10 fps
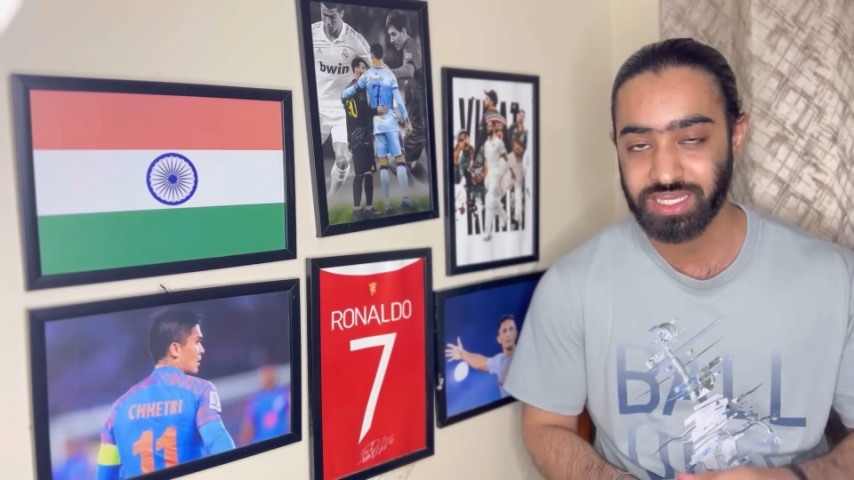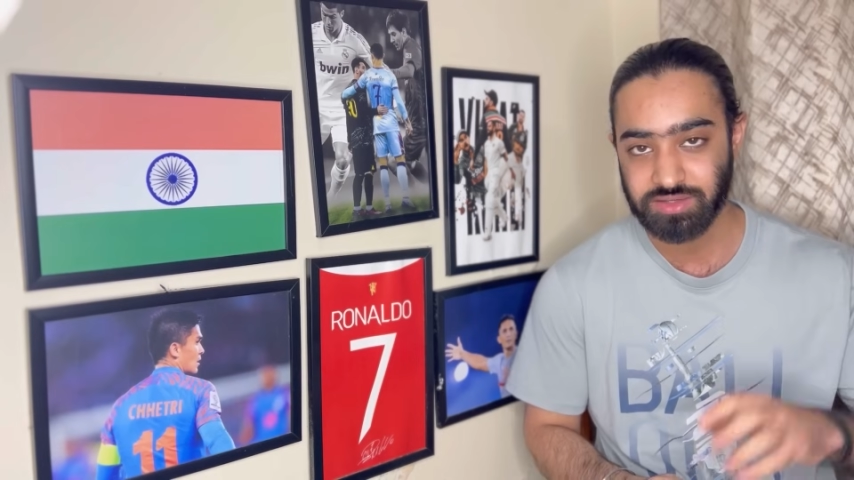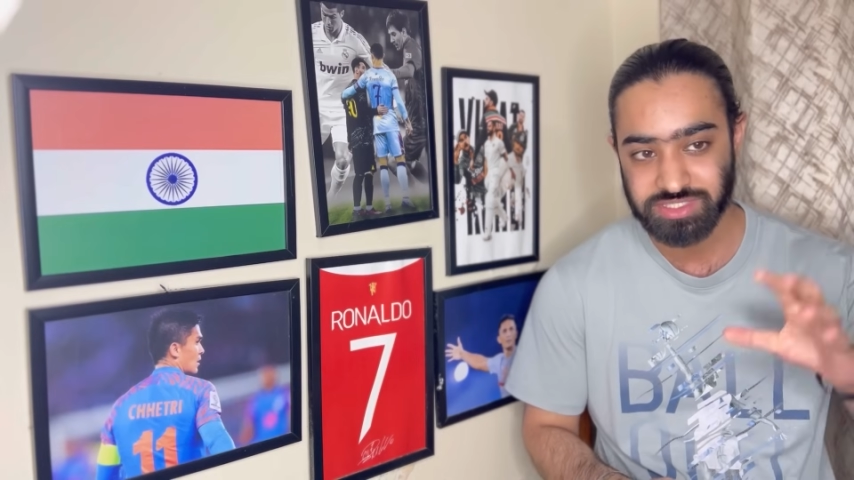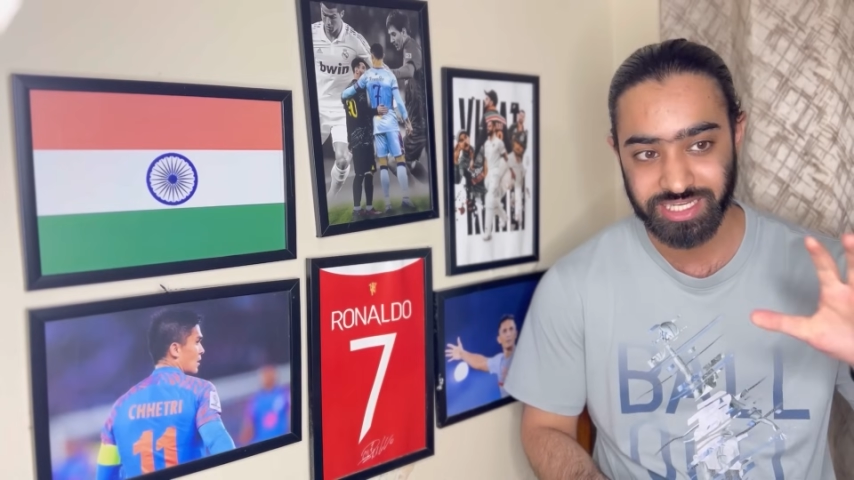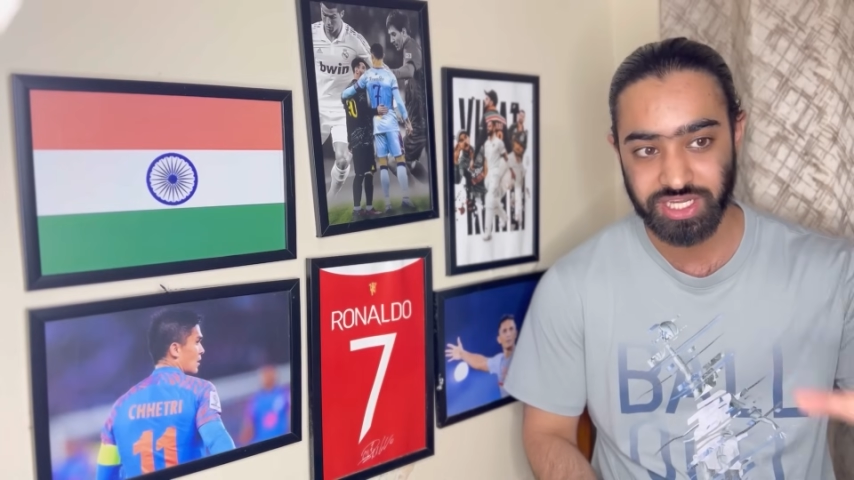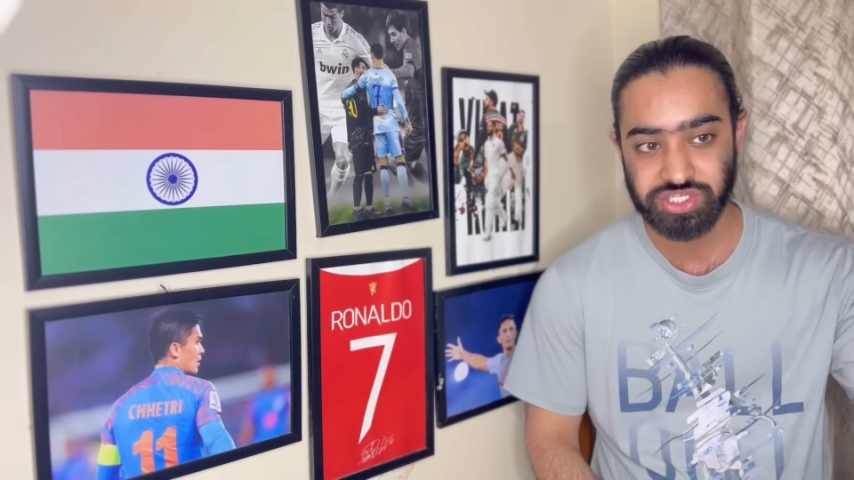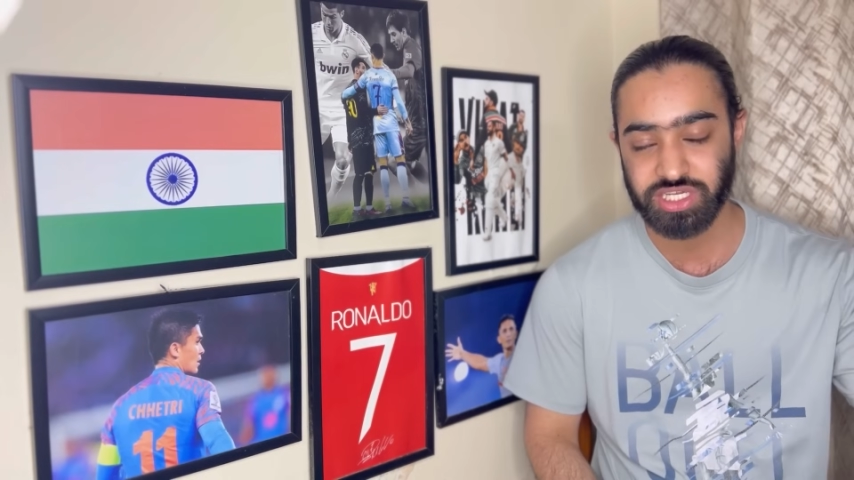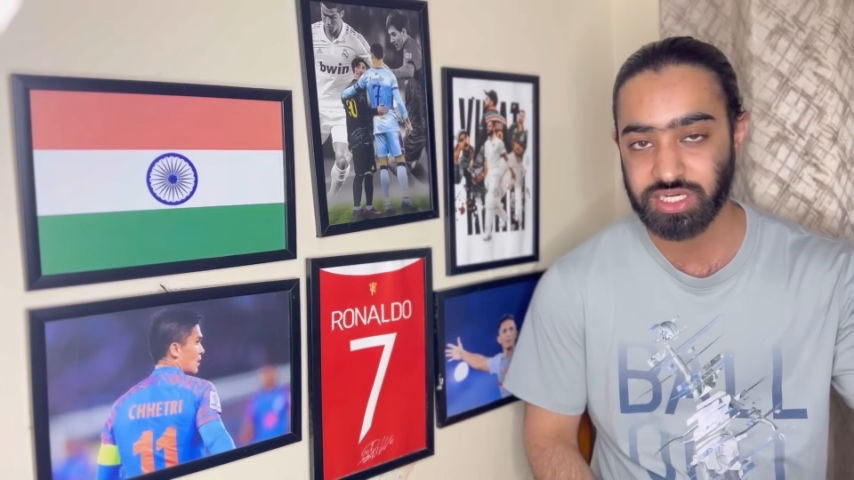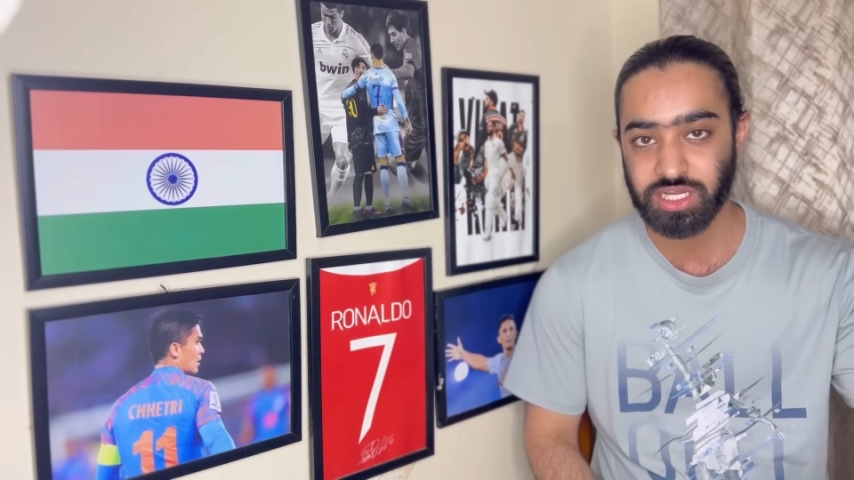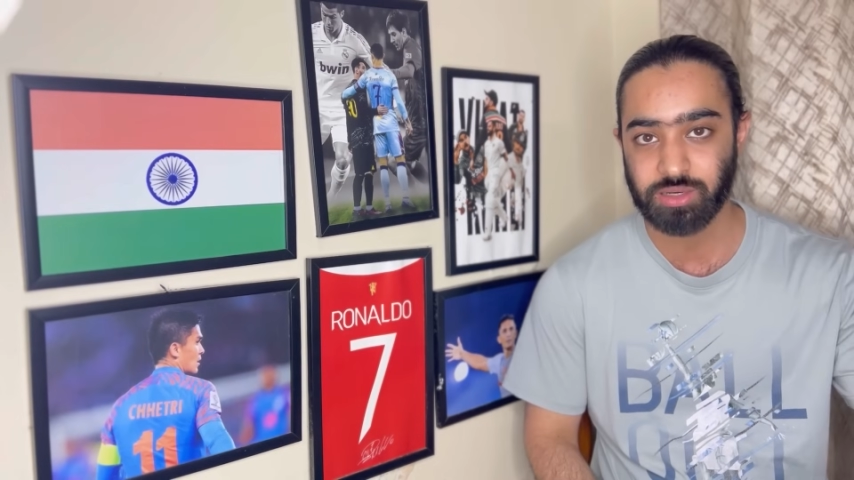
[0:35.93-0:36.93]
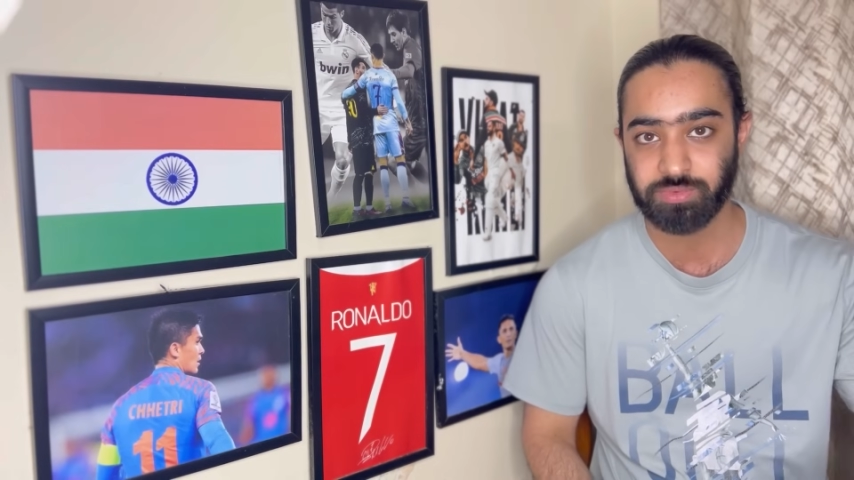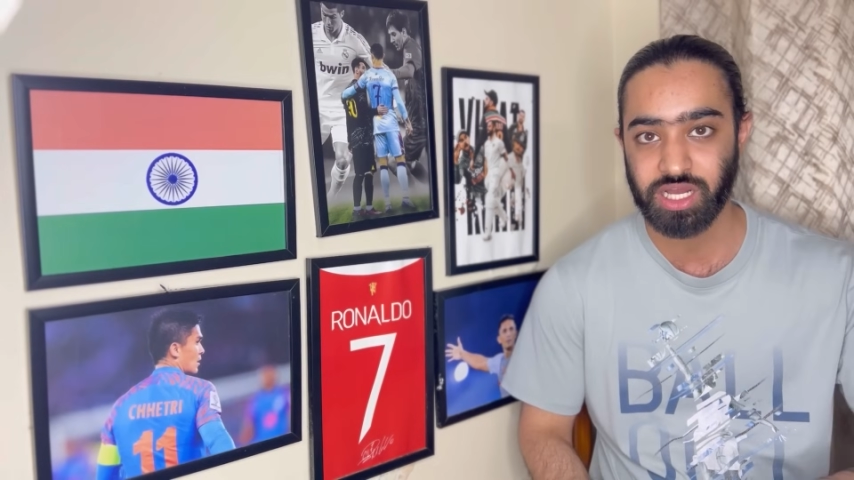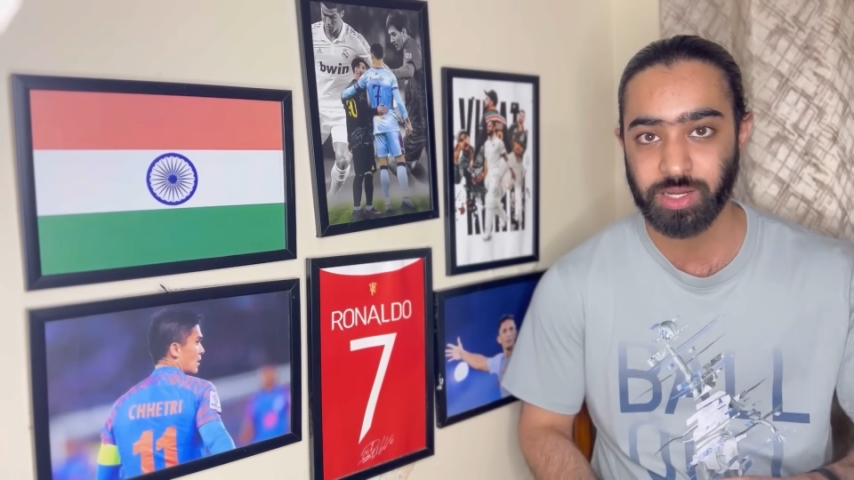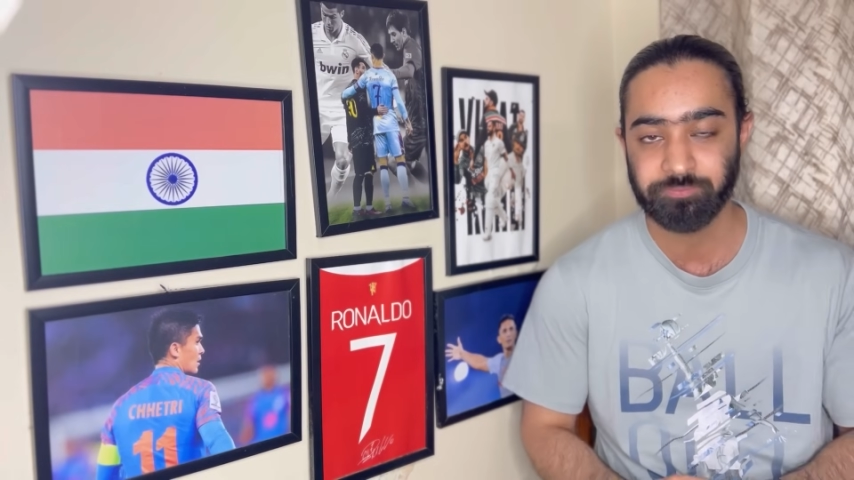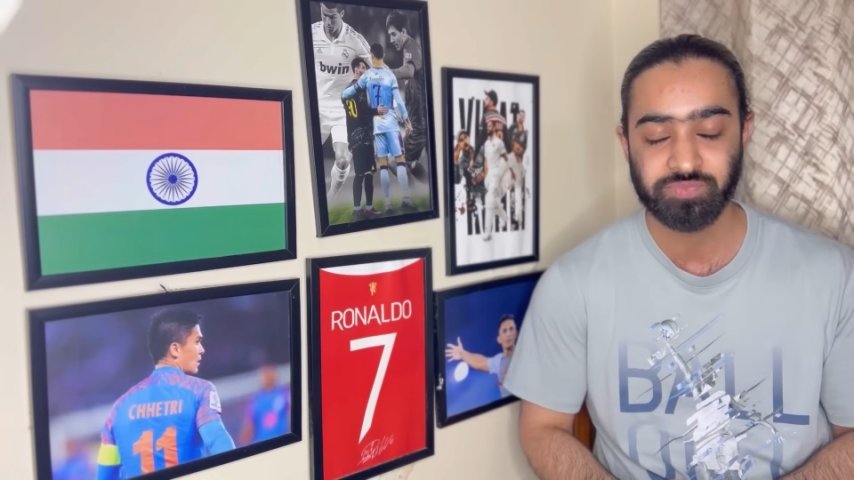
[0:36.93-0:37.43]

ए एशियन कप का